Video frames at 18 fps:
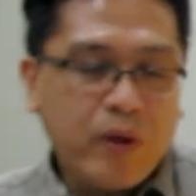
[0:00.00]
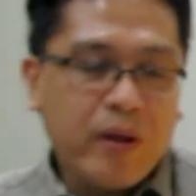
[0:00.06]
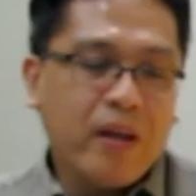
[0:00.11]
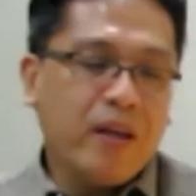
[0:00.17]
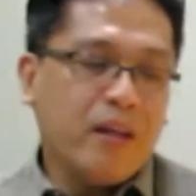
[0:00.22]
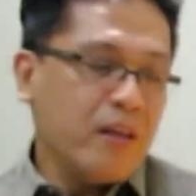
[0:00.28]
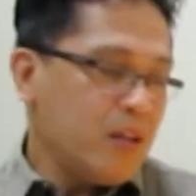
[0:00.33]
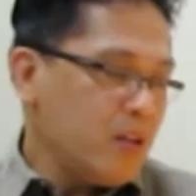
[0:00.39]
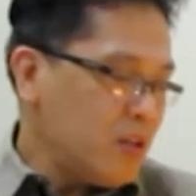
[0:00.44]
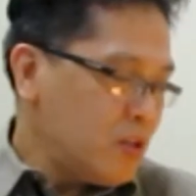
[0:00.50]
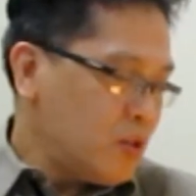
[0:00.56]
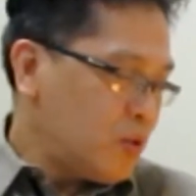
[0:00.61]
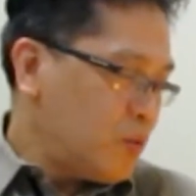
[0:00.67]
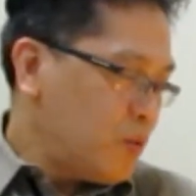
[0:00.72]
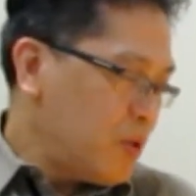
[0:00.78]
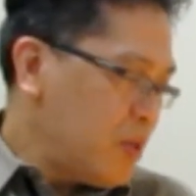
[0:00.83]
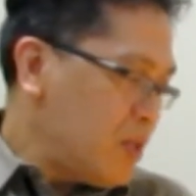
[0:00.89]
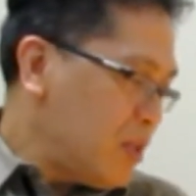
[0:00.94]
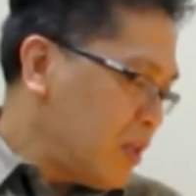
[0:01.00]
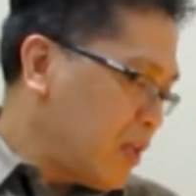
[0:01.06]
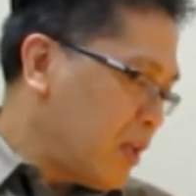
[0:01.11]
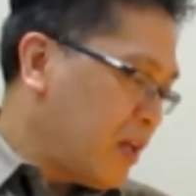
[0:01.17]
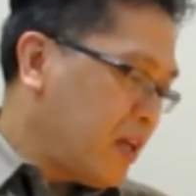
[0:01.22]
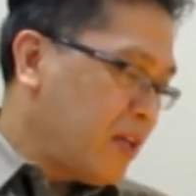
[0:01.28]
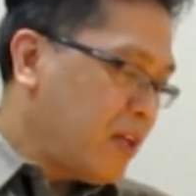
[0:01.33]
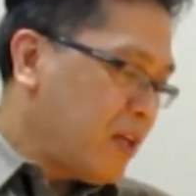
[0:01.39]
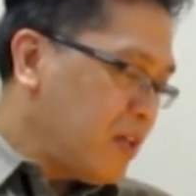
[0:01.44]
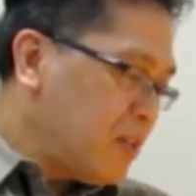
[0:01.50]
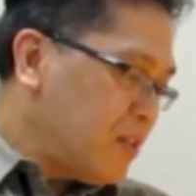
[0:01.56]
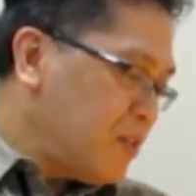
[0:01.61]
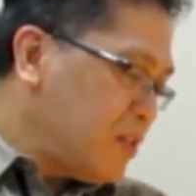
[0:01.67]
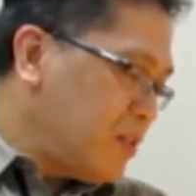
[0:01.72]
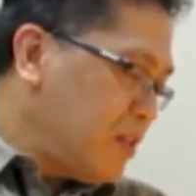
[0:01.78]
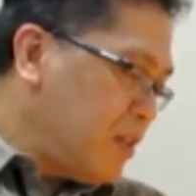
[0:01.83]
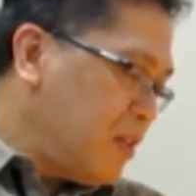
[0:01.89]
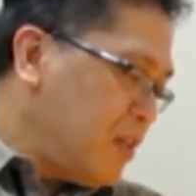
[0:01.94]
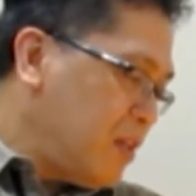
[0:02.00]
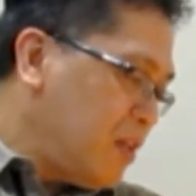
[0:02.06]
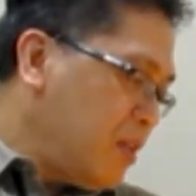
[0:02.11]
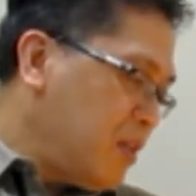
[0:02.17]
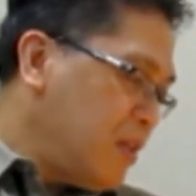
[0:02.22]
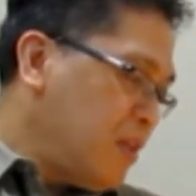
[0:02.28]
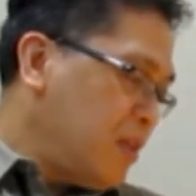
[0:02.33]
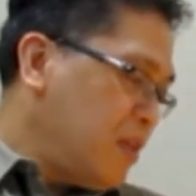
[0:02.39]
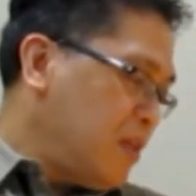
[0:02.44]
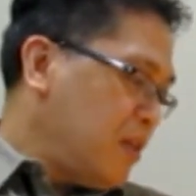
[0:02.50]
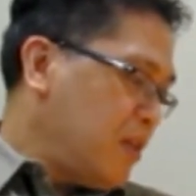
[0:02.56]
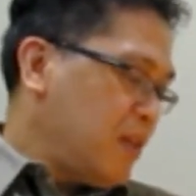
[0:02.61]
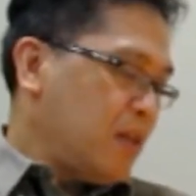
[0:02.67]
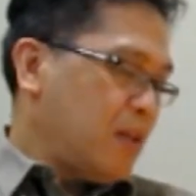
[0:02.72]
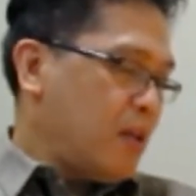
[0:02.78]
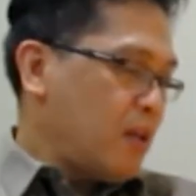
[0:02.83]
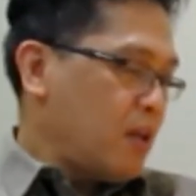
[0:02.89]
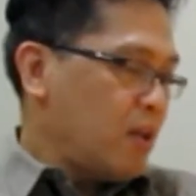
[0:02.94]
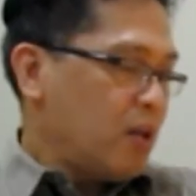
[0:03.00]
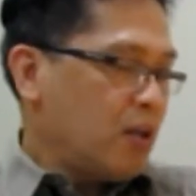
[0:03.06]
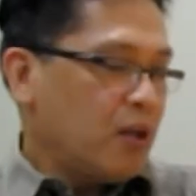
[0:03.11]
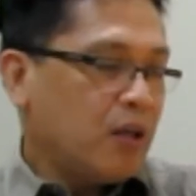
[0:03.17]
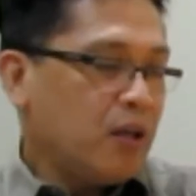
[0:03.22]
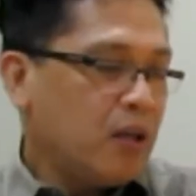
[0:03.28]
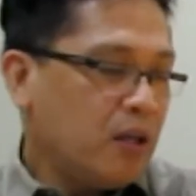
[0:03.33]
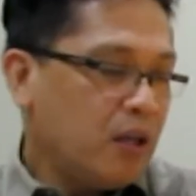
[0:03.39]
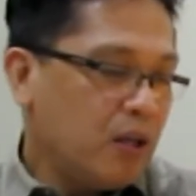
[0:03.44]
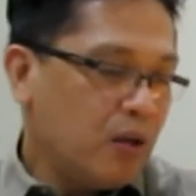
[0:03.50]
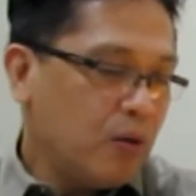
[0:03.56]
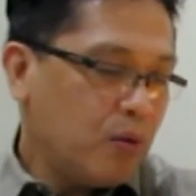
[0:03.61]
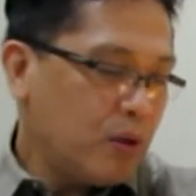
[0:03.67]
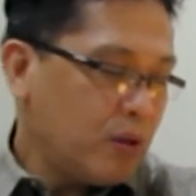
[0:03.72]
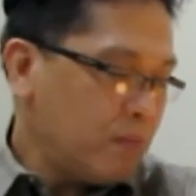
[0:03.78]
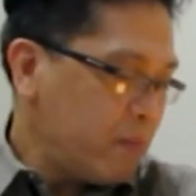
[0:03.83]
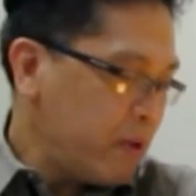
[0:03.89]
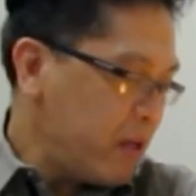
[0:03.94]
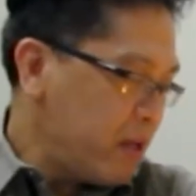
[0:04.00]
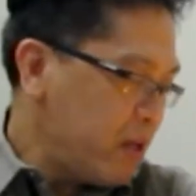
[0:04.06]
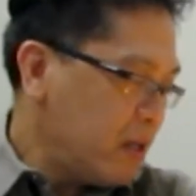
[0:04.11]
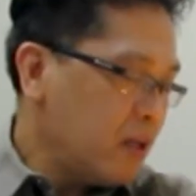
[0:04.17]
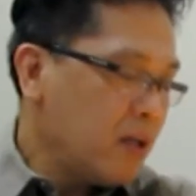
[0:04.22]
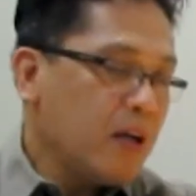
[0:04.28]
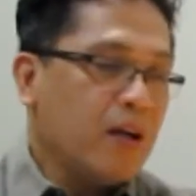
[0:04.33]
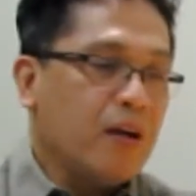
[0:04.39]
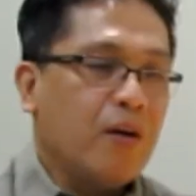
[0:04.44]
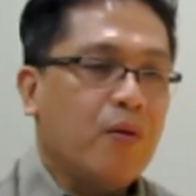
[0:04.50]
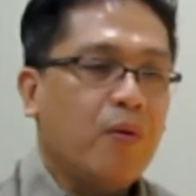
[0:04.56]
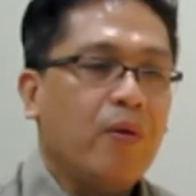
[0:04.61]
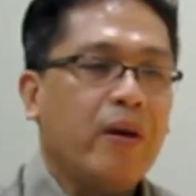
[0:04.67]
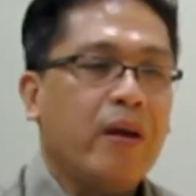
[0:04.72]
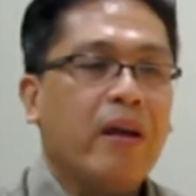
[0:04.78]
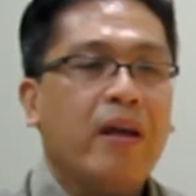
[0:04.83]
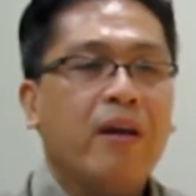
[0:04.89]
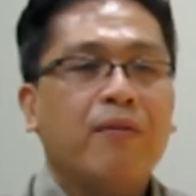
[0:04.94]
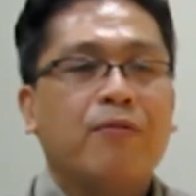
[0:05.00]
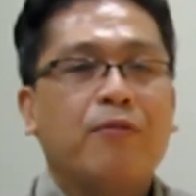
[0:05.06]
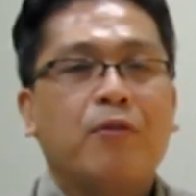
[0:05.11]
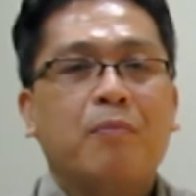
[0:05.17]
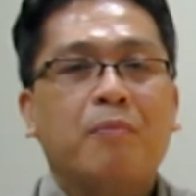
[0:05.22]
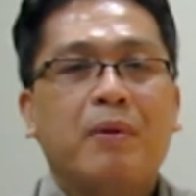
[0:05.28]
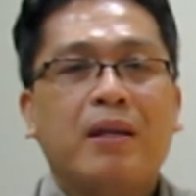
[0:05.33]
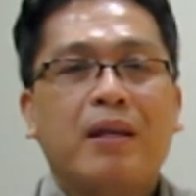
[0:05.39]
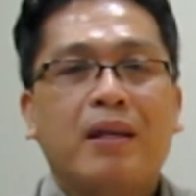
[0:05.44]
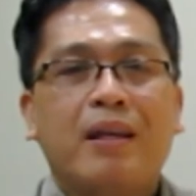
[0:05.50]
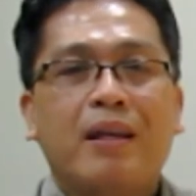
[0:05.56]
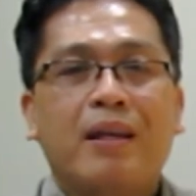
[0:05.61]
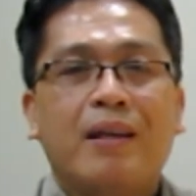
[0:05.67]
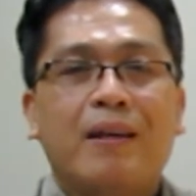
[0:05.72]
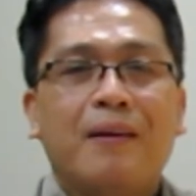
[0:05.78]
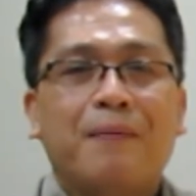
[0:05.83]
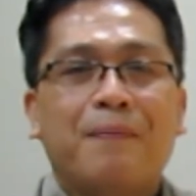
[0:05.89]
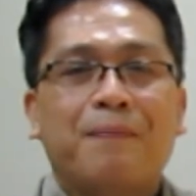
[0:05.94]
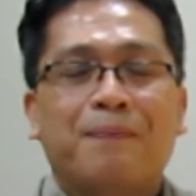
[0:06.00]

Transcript: ways we cannot see. He will make a way for me.